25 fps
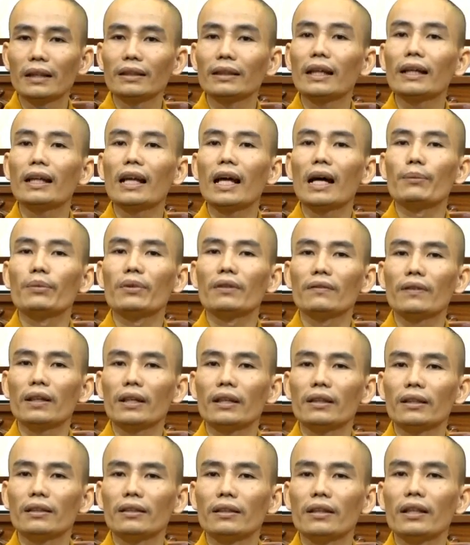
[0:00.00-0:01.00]
anh ta làm như
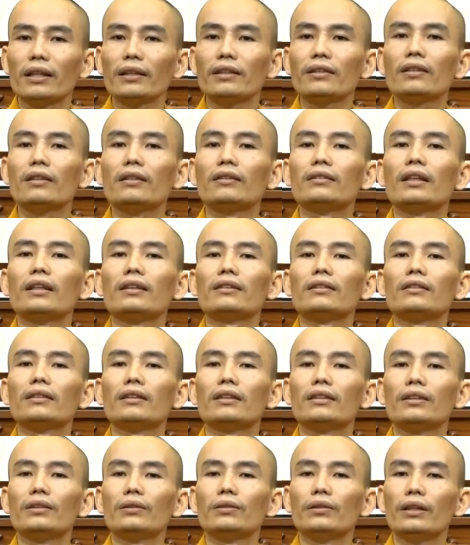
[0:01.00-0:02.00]
vậy là để cho anh ta
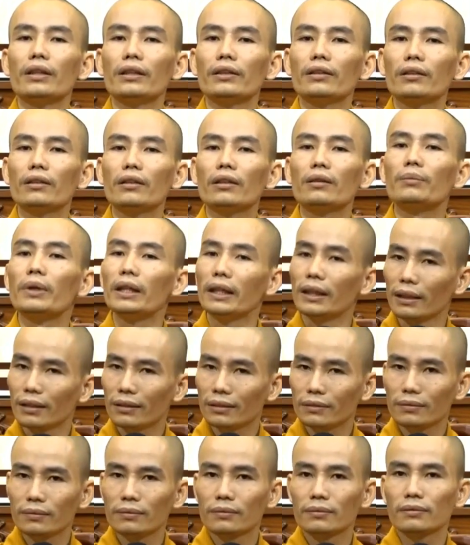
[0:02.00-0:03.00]
đưa cái điều khiển cho mình
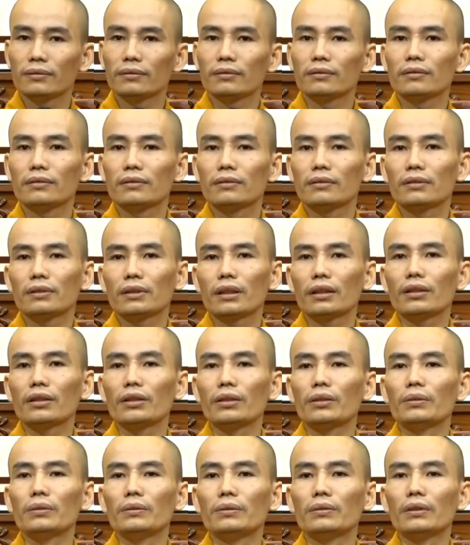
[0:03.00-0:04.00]
cái
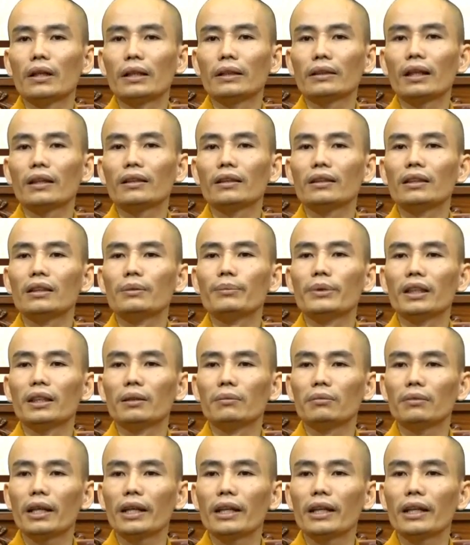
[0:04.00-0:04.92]
điều anh ta đưa mình